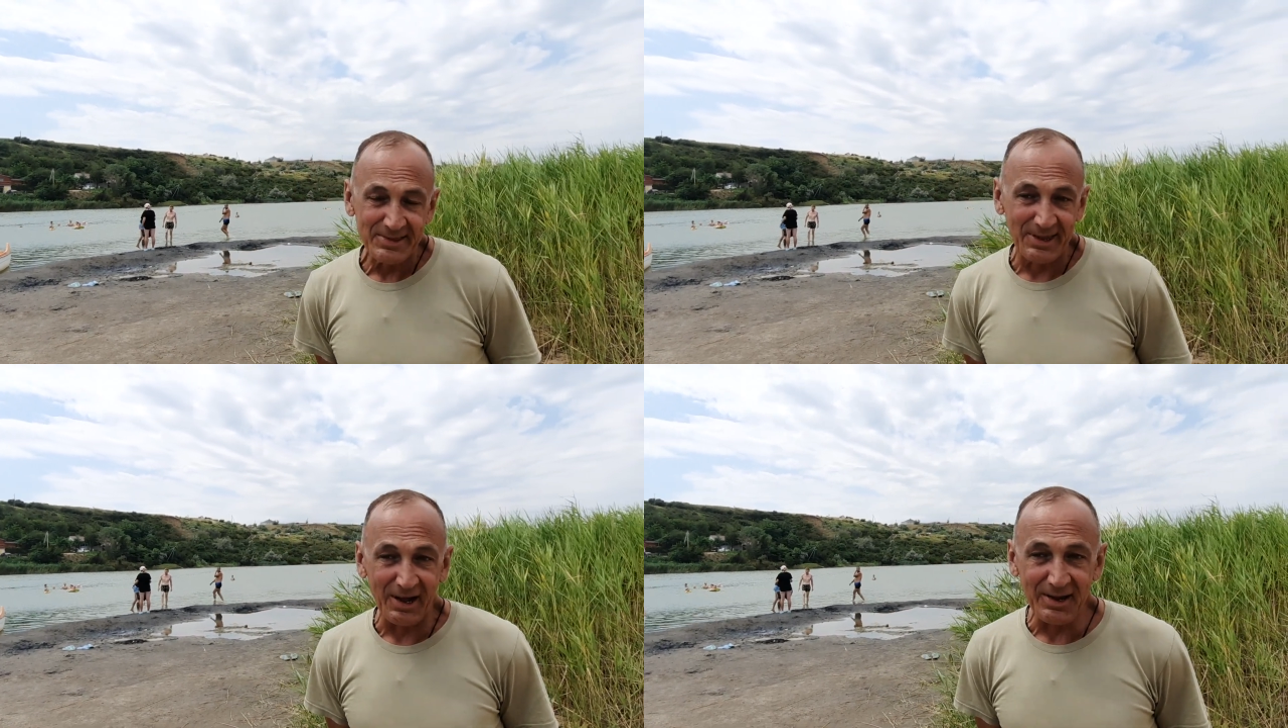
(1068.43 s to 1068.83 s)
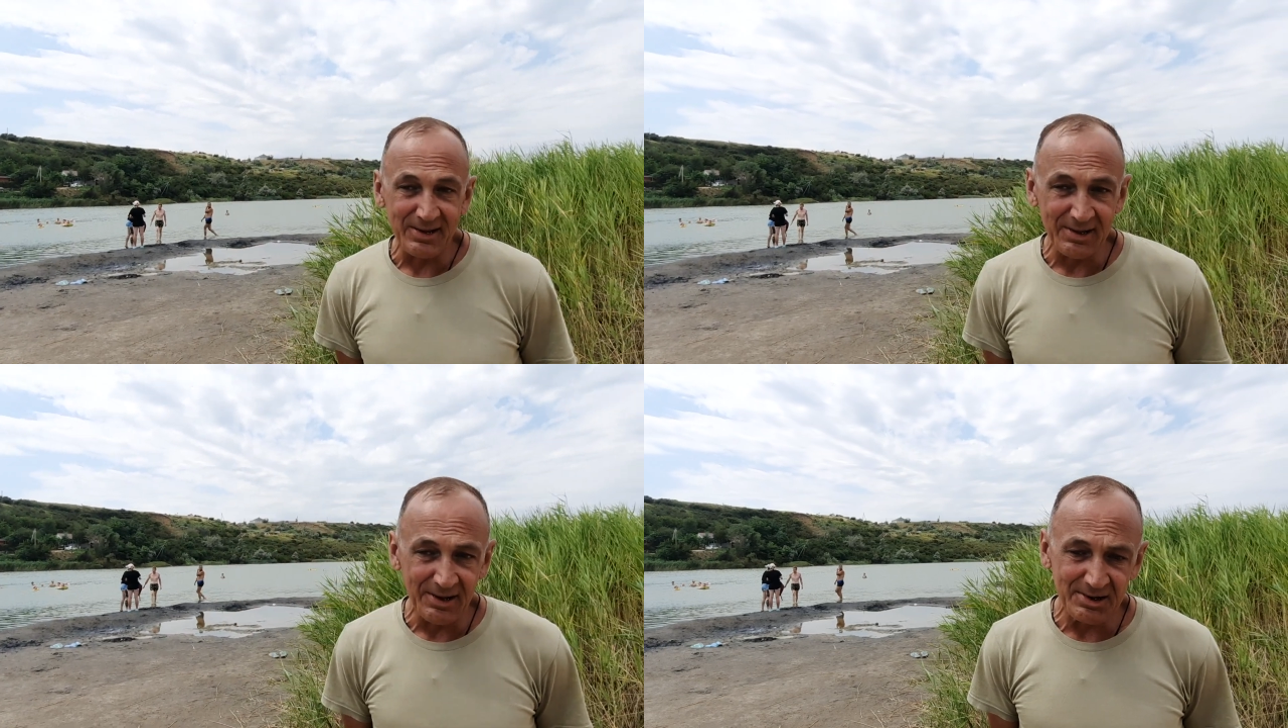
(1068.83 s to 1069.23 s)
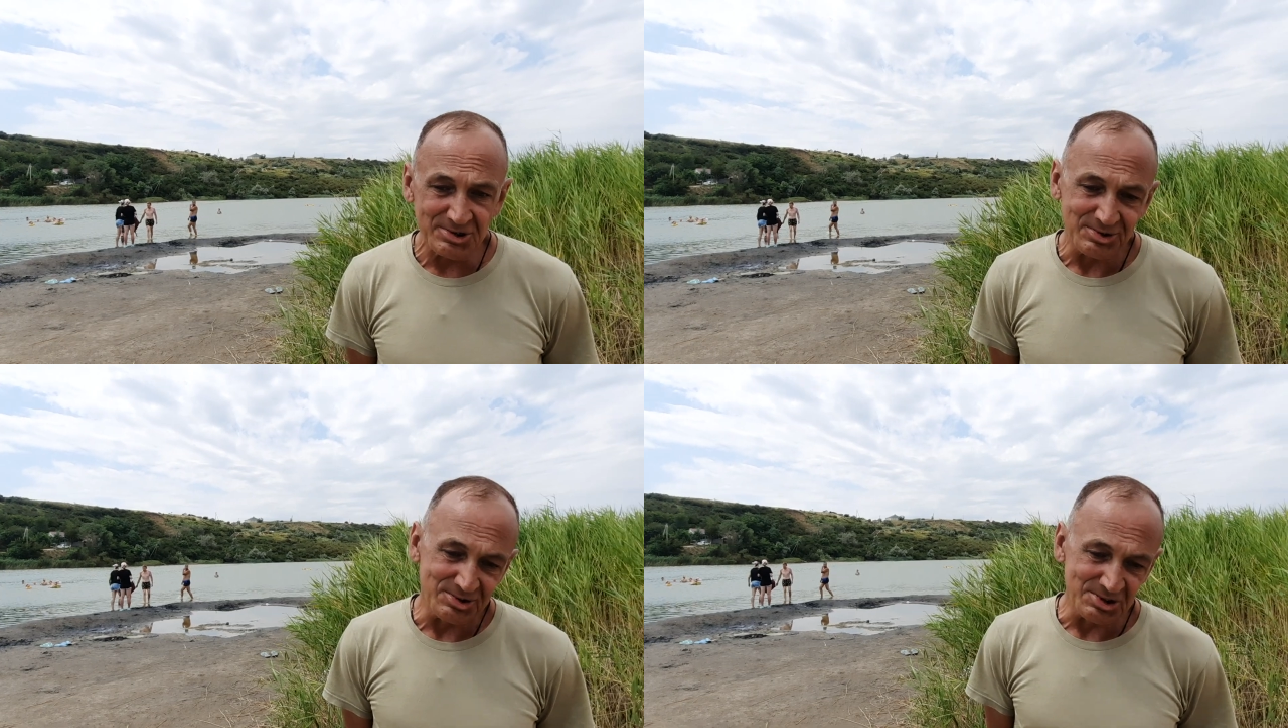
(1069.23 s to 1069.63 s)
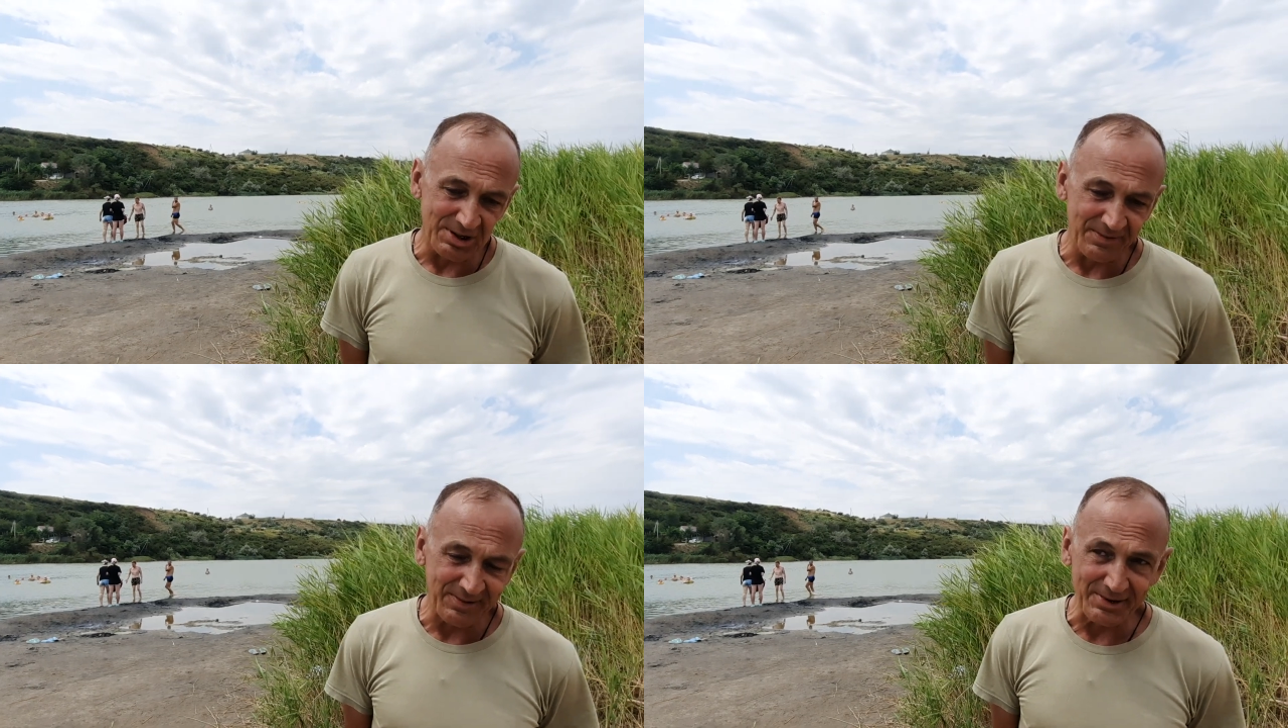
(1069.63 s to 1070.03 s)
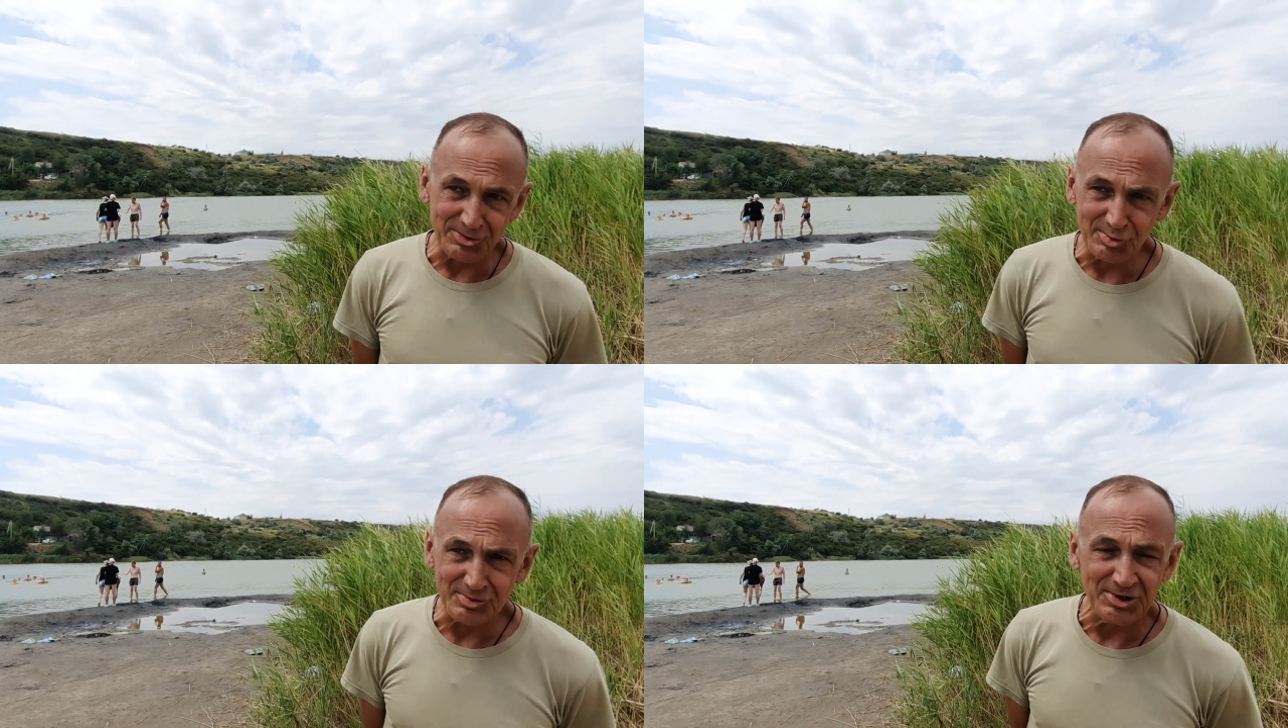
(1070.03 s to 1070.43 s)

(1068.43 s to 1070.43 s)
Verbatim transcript: Так как я еще человек, ну,